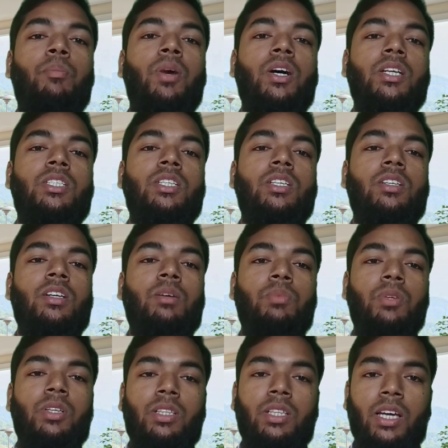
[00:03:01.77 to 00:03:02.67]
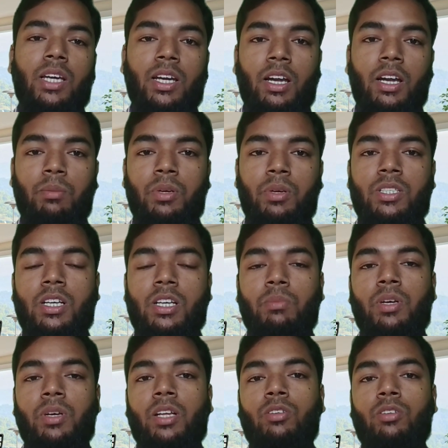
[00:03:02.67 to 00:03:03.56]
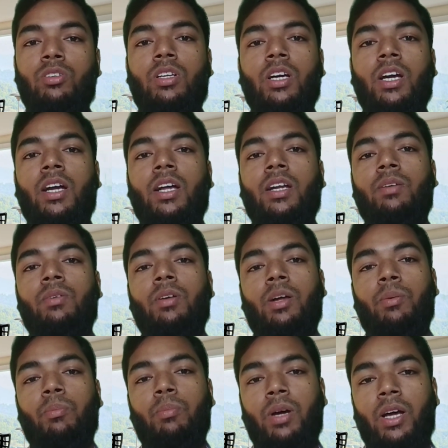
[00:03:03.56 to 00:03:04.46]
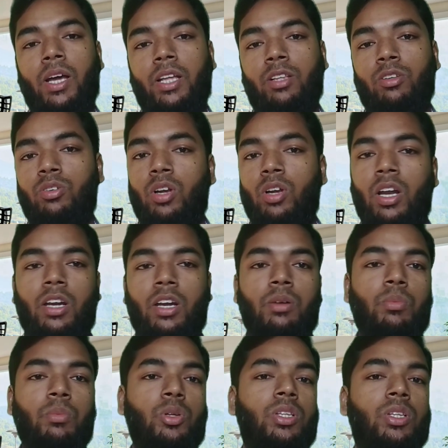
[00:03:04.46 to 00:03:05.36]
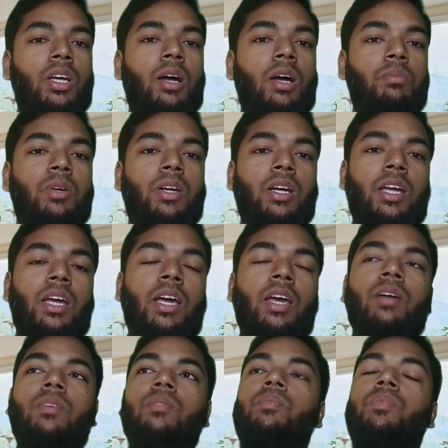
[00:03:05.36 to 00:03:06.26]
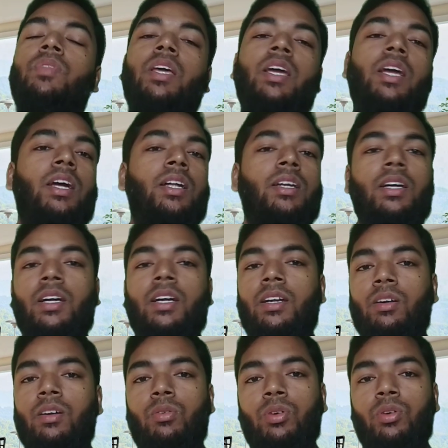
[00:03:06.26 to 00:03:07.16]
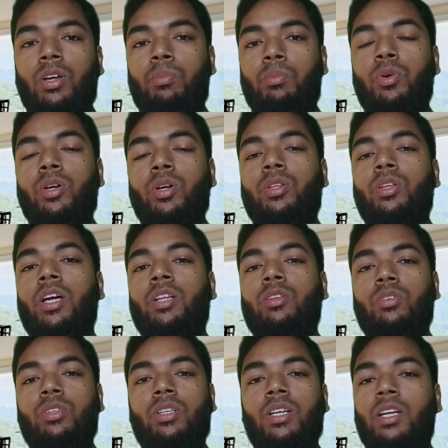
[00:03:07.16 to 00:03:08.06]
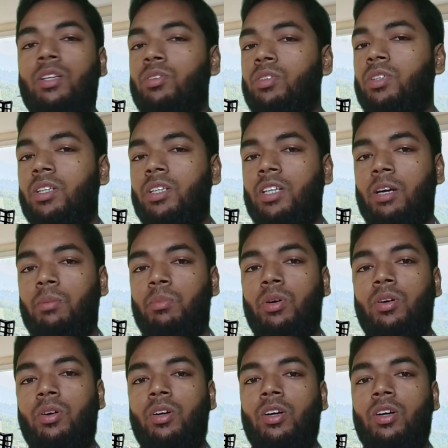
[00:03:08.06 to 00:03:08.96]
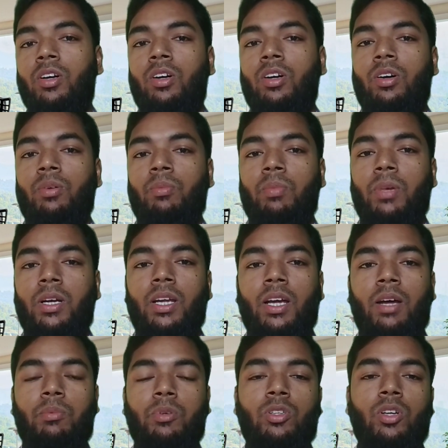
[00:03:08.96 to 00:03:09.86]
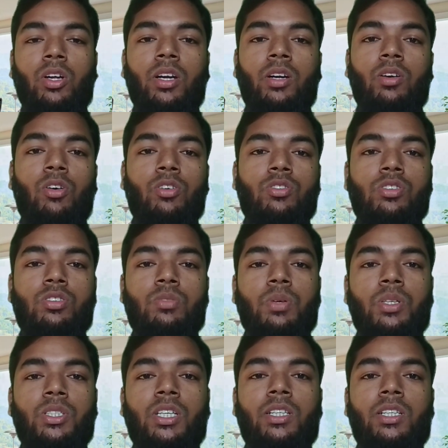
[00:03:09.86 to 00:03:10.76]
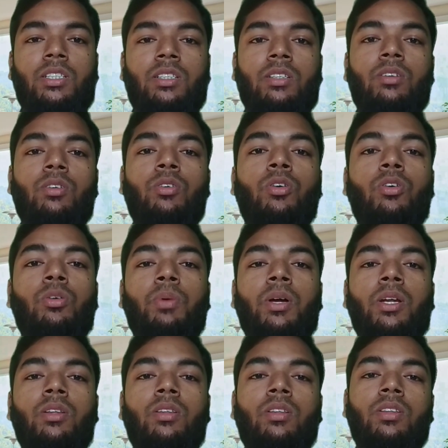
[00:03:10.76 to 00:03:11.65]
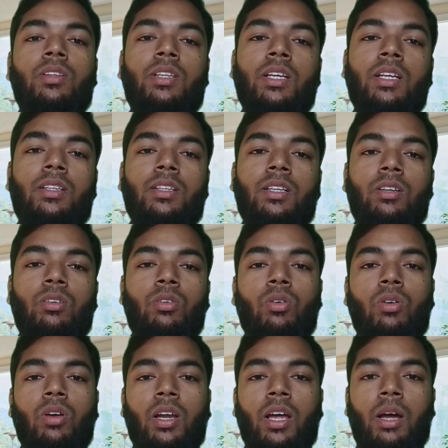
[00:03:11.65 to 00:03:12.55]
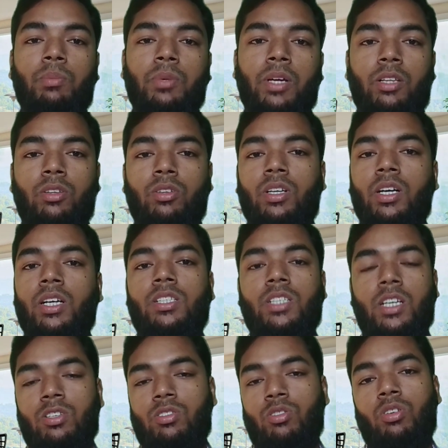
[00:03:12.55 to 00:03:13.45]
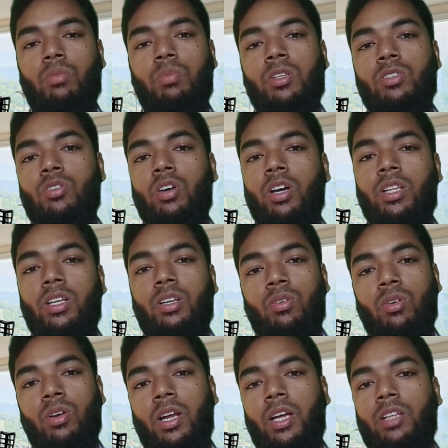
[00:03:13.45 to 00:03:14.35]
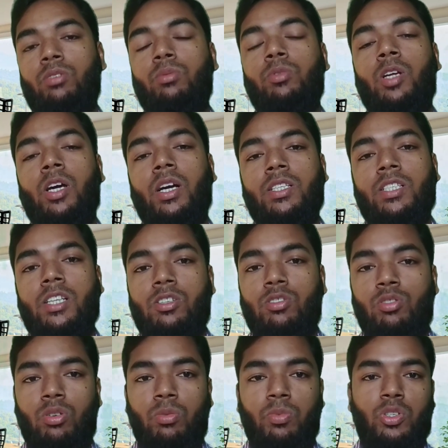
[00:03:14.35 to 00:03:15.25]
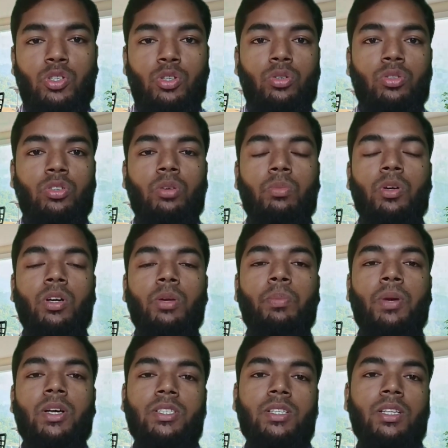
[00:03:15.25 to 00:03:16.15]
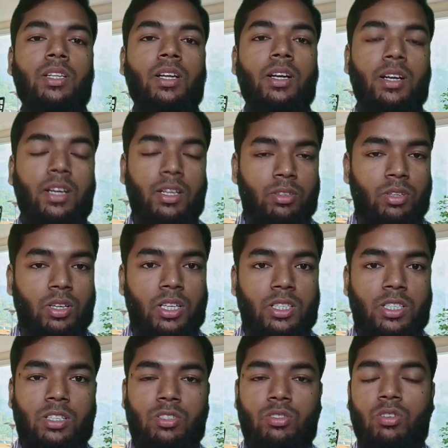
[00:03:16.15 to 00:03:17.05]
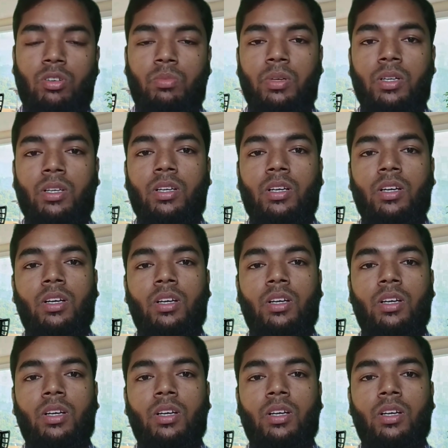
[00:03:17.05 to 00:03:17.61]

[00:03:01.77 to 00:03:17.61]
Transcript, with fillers: বাজেট আপনি দিয়ে রাখবেন যে আমি এত টাকা বা এত ডলারের মধ্যে আপনাকে এখানে এখানে ঘুরাবো এতদিন এতদিন রাখবো মানে আপনি ধরেন কক্সবাজার ঘুরবেন তিন দিন ঘুরলে আপনি এত টাকা চার্জ করবেন ছয় দিন ঘুরলে এত টাকা চার্জ করবেন সুন্দরবনে পাঁচ দিন থাকলে এত টাকা চার্জ করবেন